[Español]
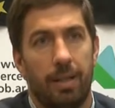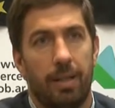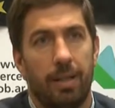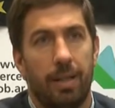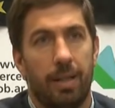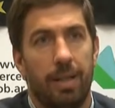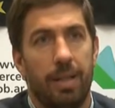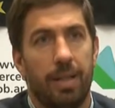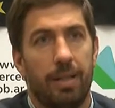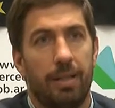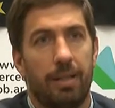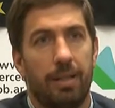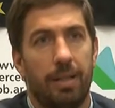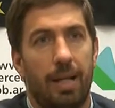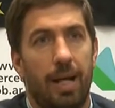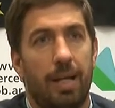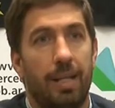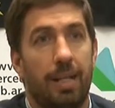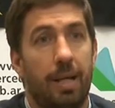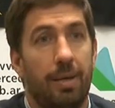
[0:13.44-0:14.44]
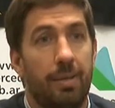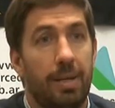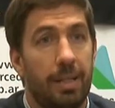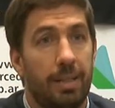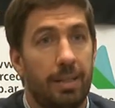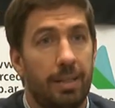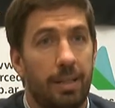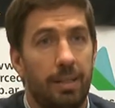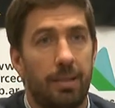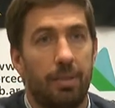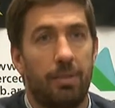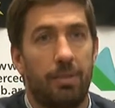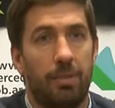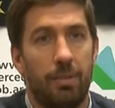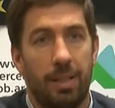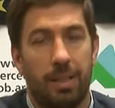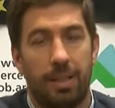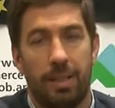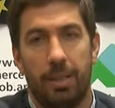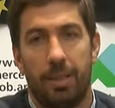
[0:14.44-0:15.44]
quienes atraviesan
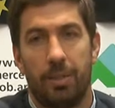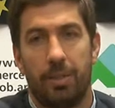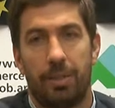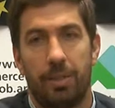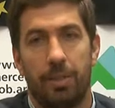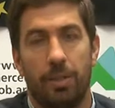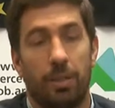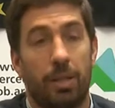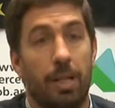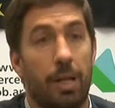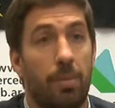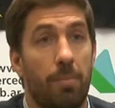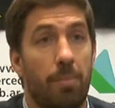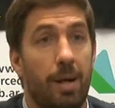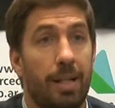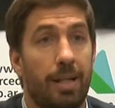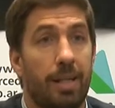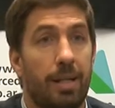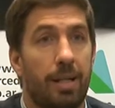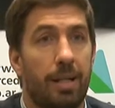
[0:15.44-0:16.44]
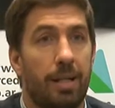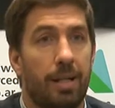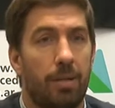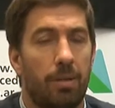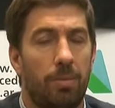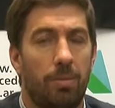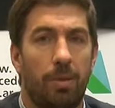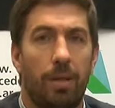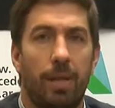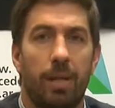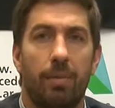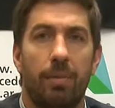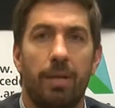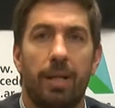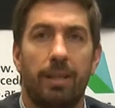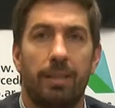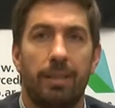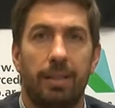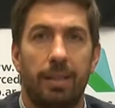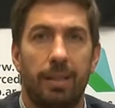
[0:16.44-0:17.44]
una situación traumática como la de un
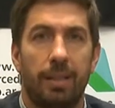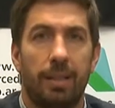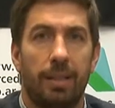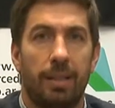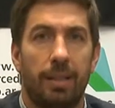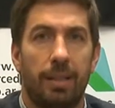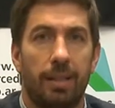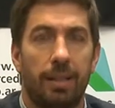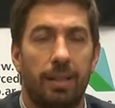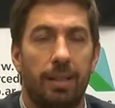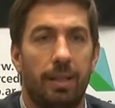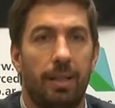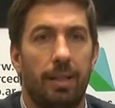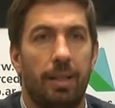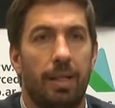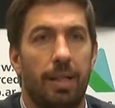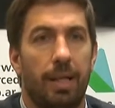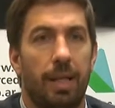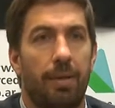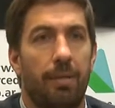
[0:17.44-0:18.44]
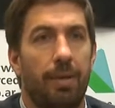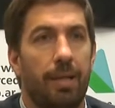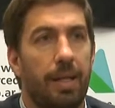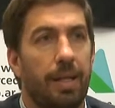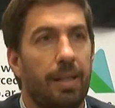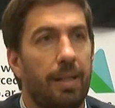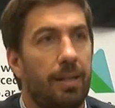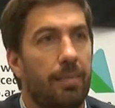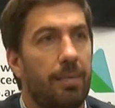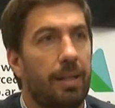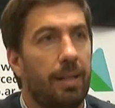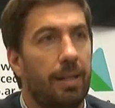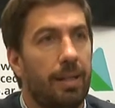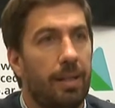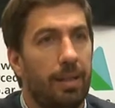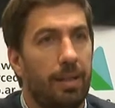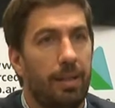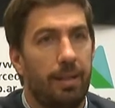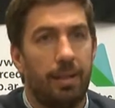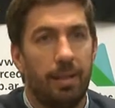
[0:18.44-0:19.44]
accidente,
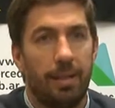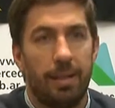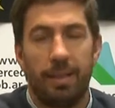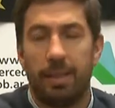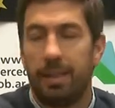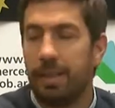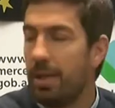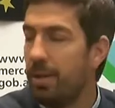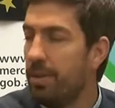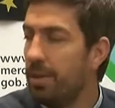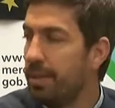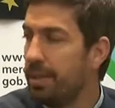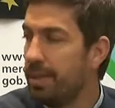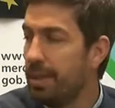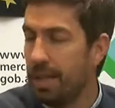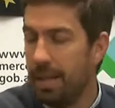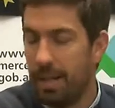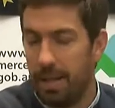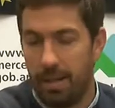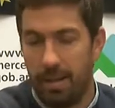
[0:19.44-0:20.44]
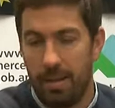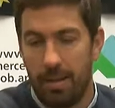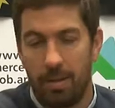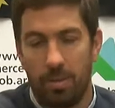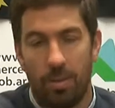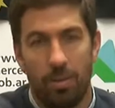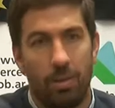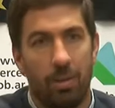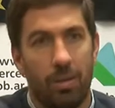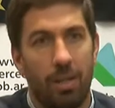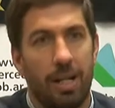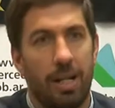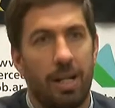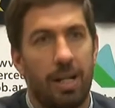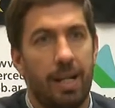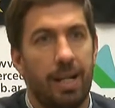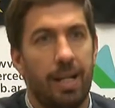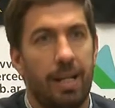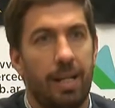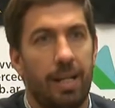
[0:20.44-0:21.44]
evidentemente, y ella lo decía con total
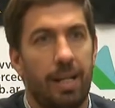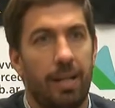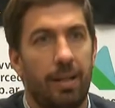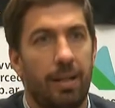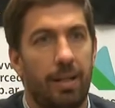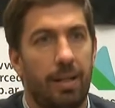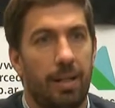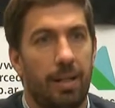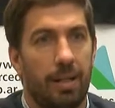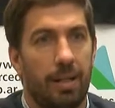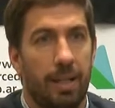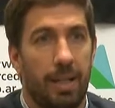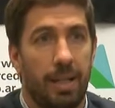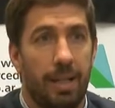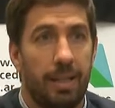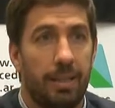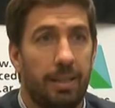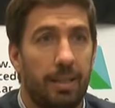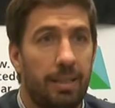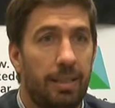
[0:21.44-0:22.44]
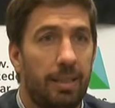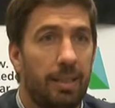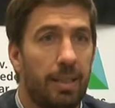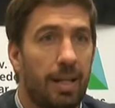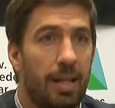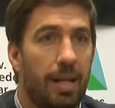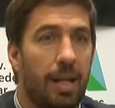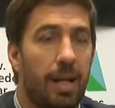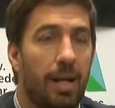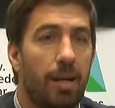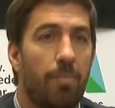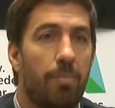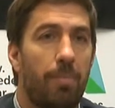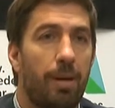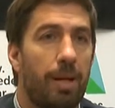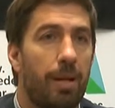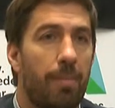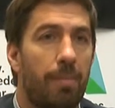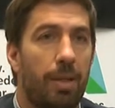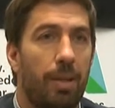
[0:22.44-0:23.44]
claridad, necesitan el
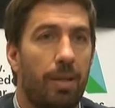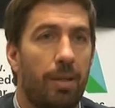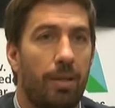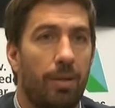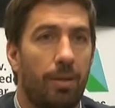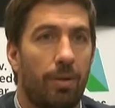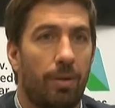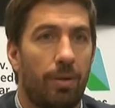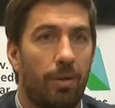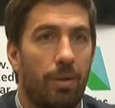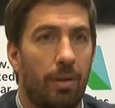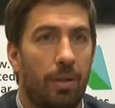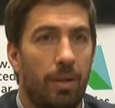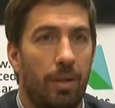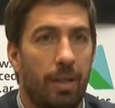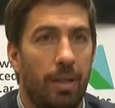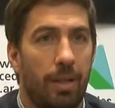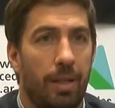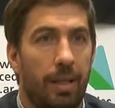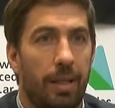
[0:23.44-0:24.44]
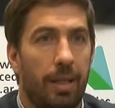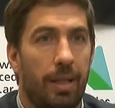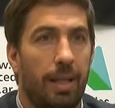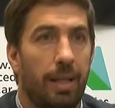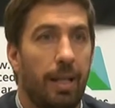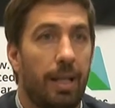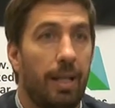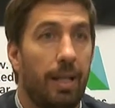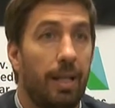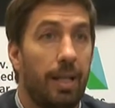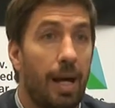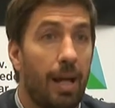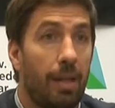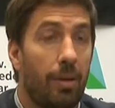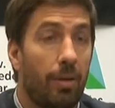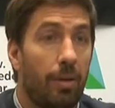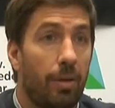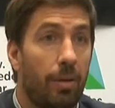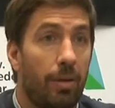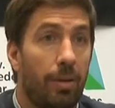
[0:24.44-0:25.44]
acompañamiento del
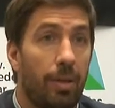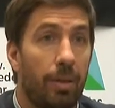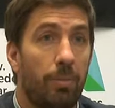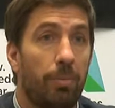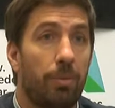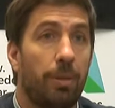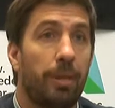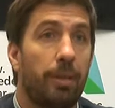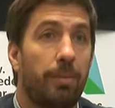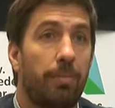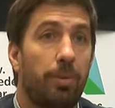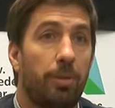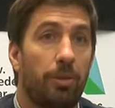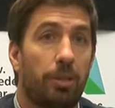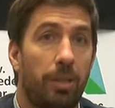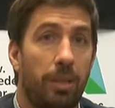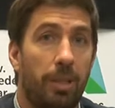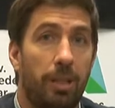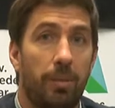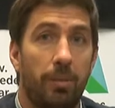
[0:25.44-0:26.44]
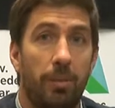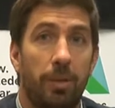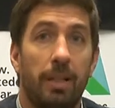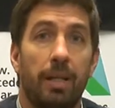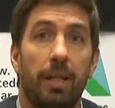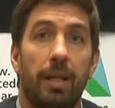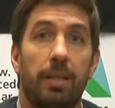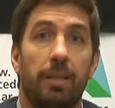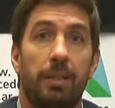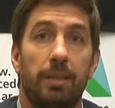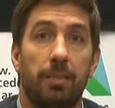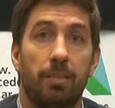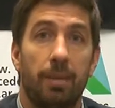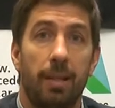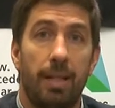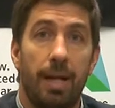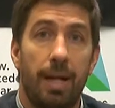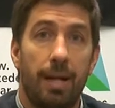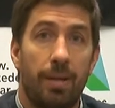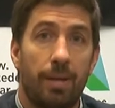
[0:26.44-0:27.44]
Estado, de un dispositivo
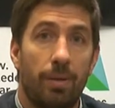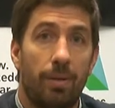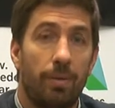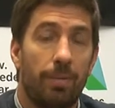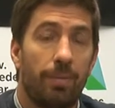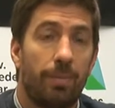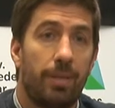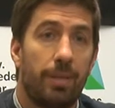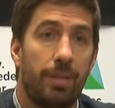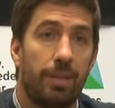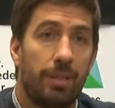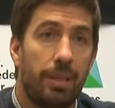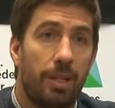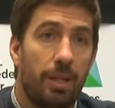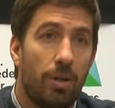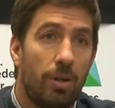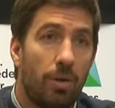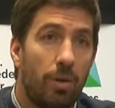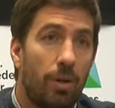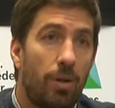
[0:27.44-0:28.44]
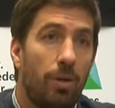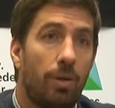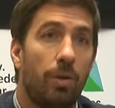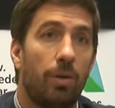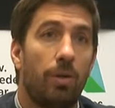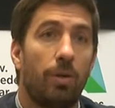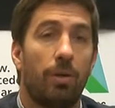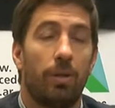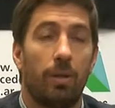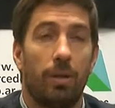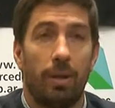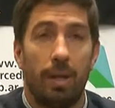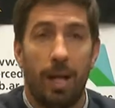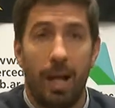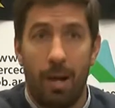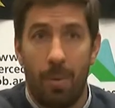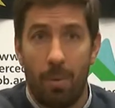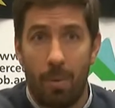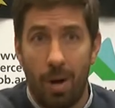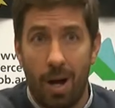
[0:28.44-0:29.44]
interdisciplinario, psicólogo,
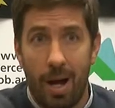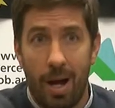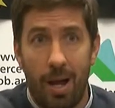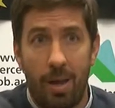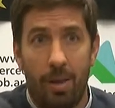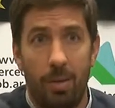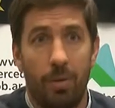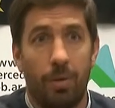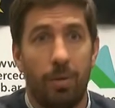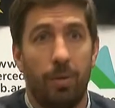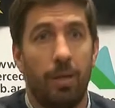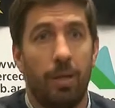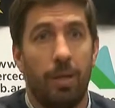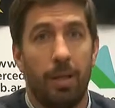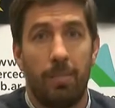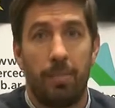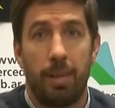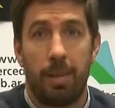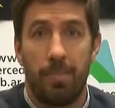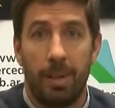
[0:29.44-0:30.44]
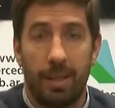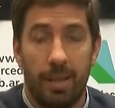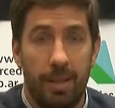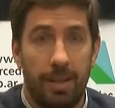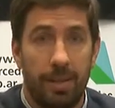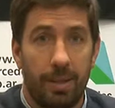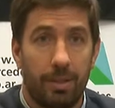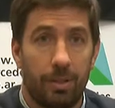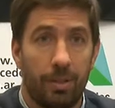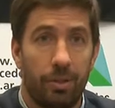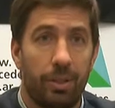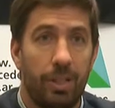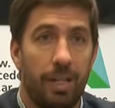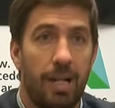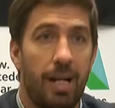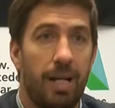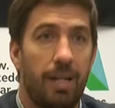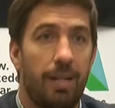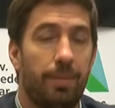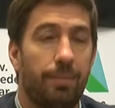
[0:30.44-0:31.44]
abogado, perspectiva
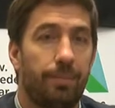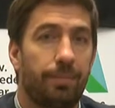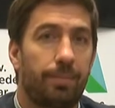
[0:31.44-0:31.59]
social.